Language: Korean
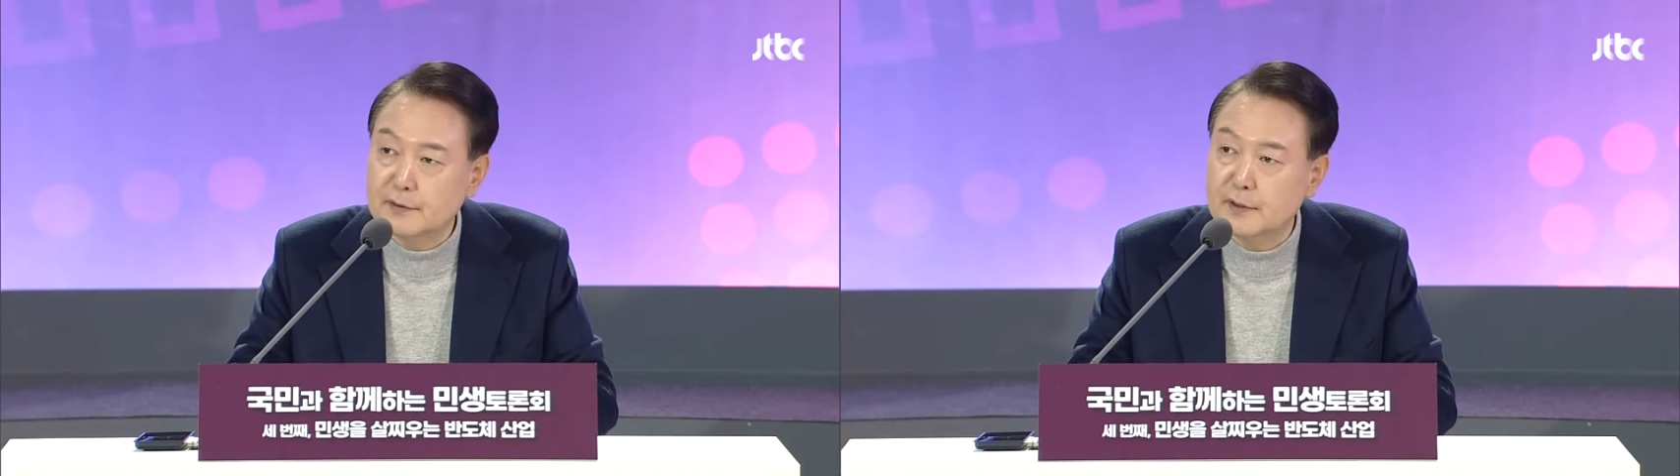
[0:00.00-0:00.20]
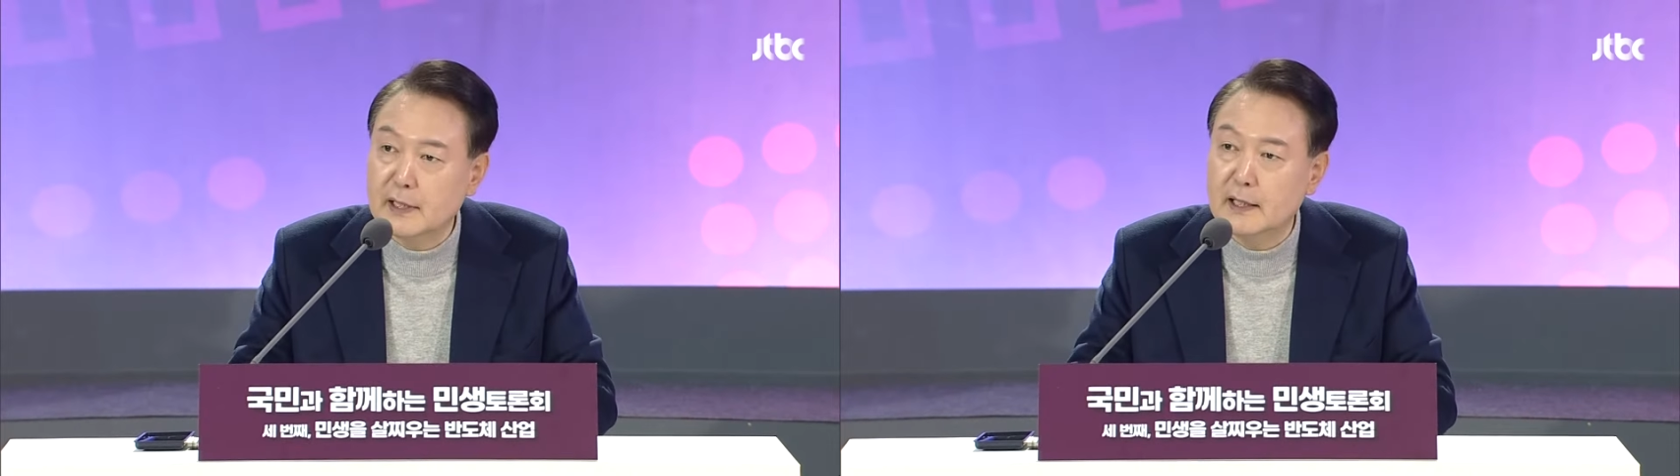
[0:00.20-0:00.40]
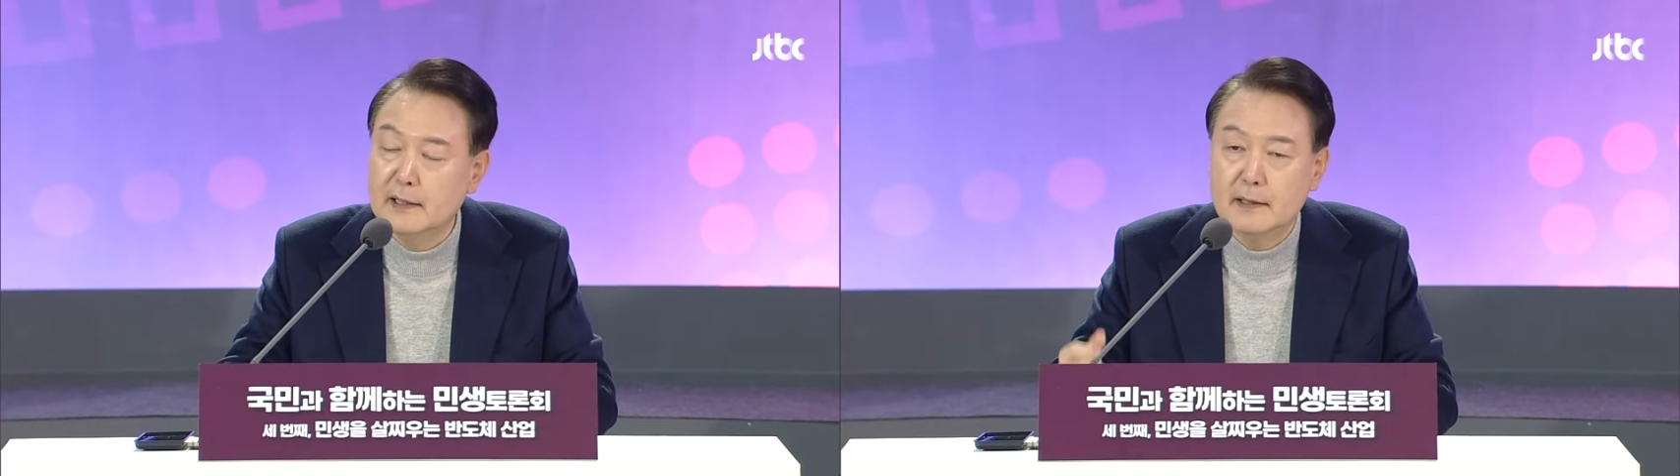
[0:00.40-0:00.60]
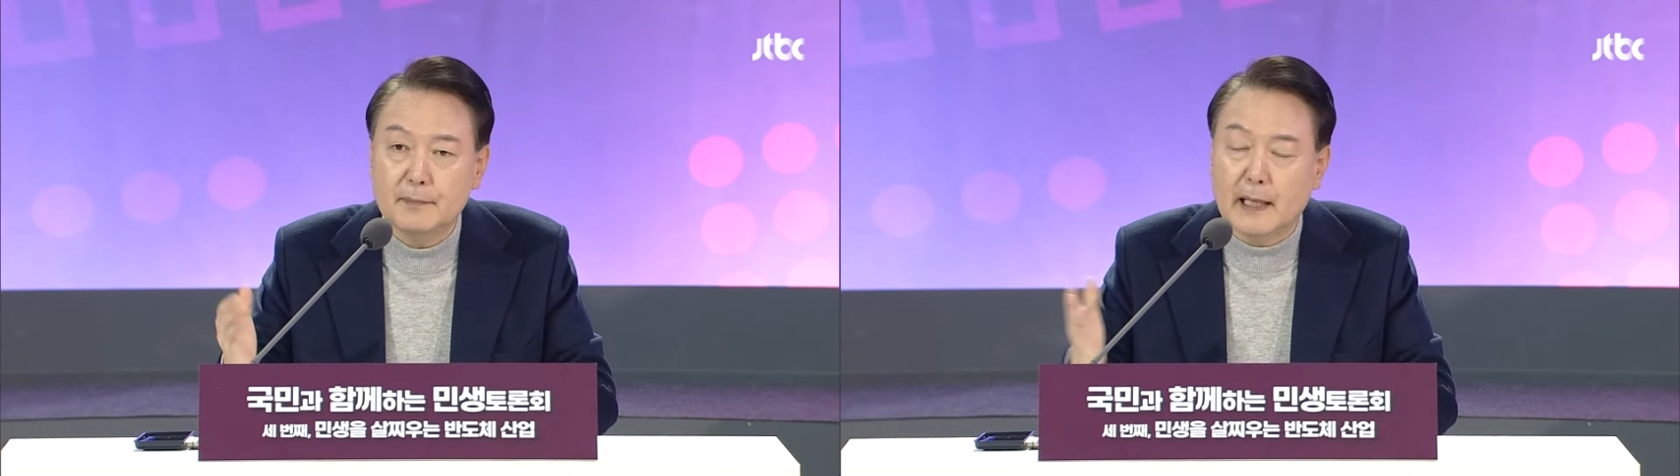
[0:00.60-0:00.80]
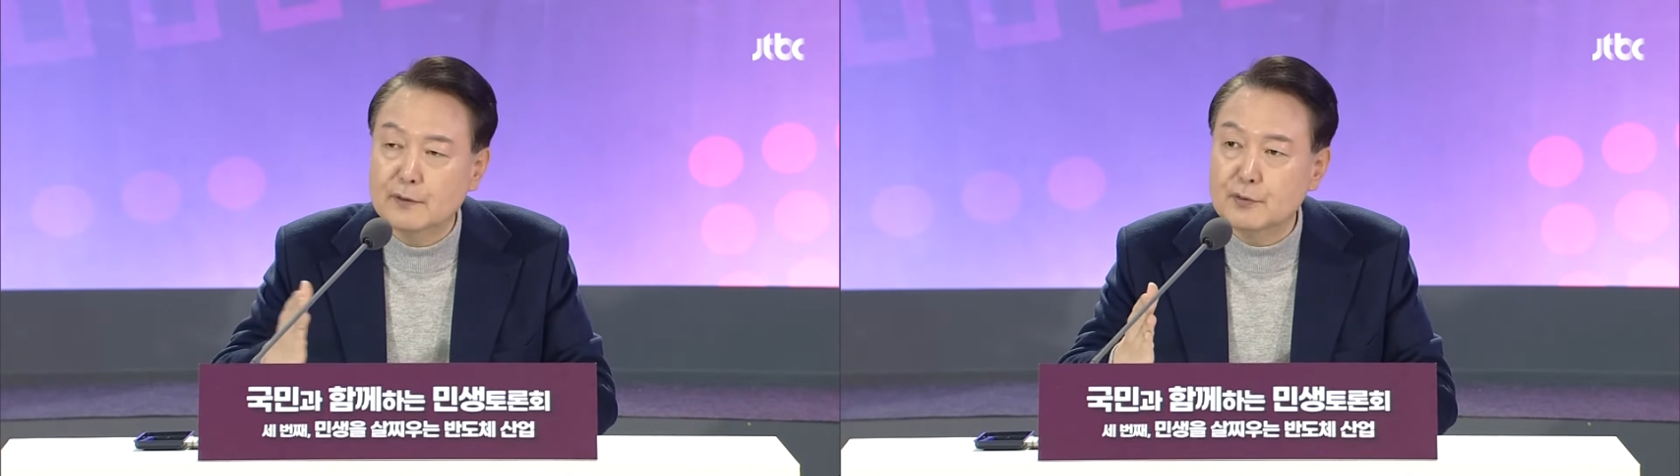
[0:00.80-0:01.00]
그러나
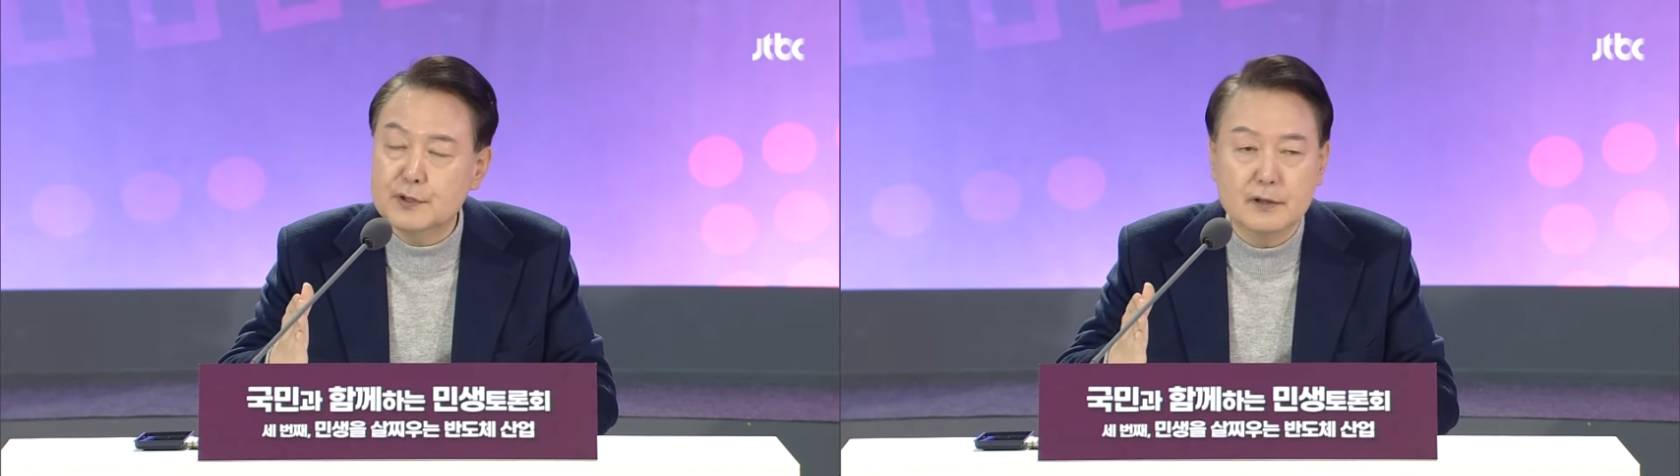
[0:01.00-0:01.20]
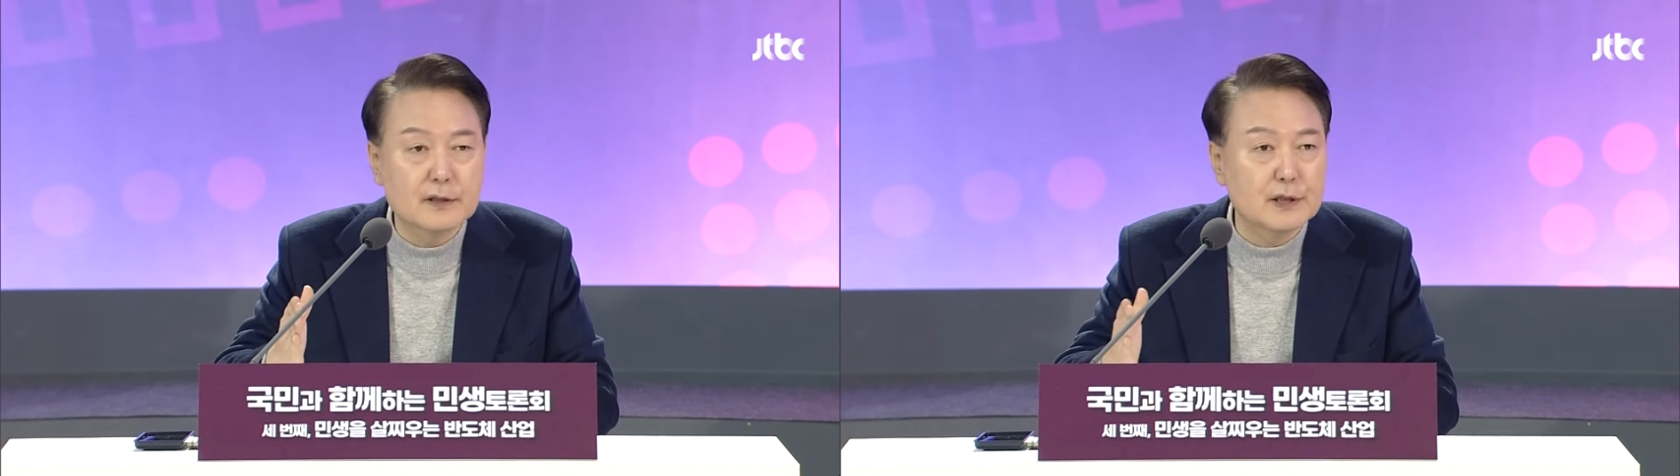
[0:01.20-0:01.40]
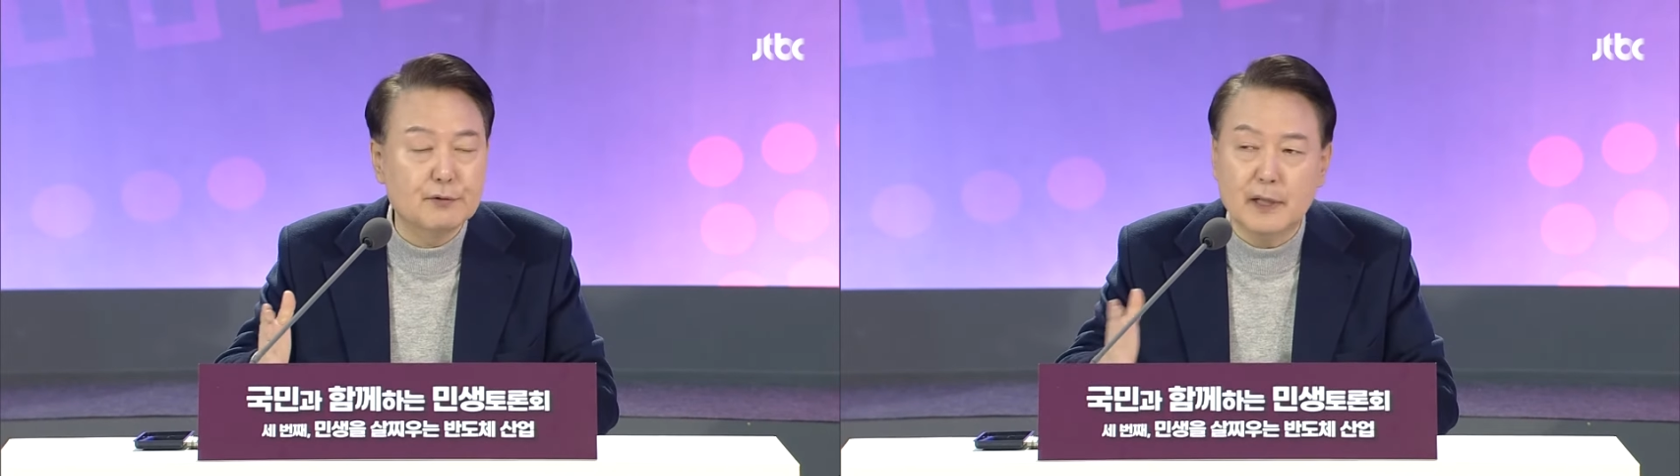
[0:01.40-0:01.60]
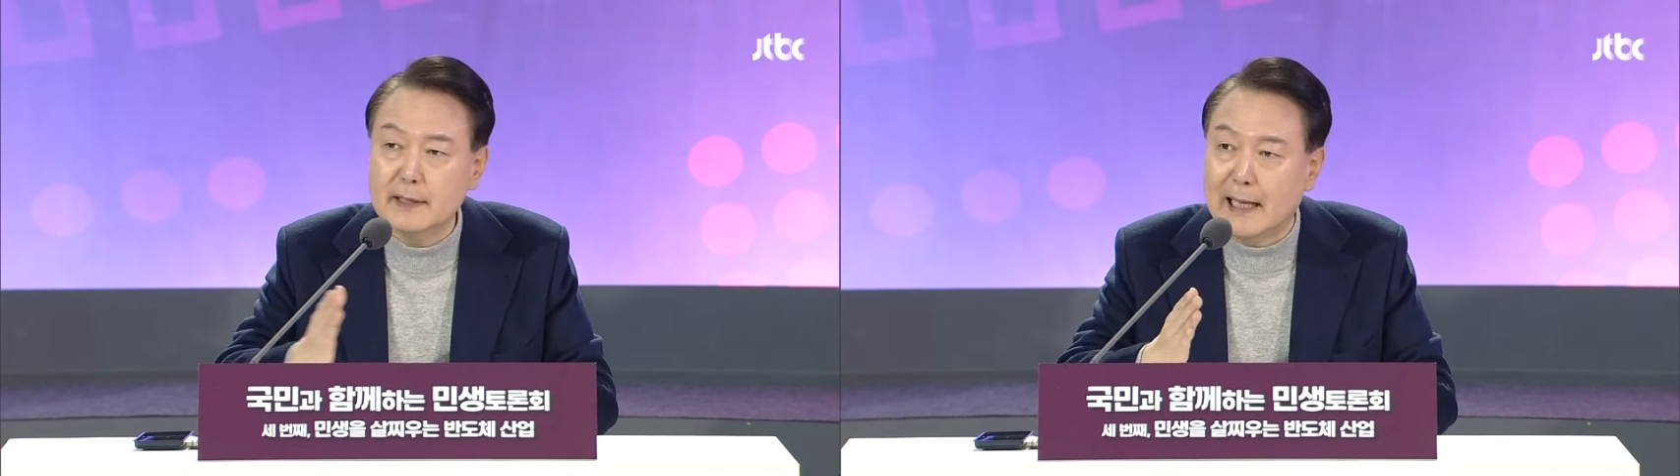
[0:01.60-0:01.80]
반도체를 제외한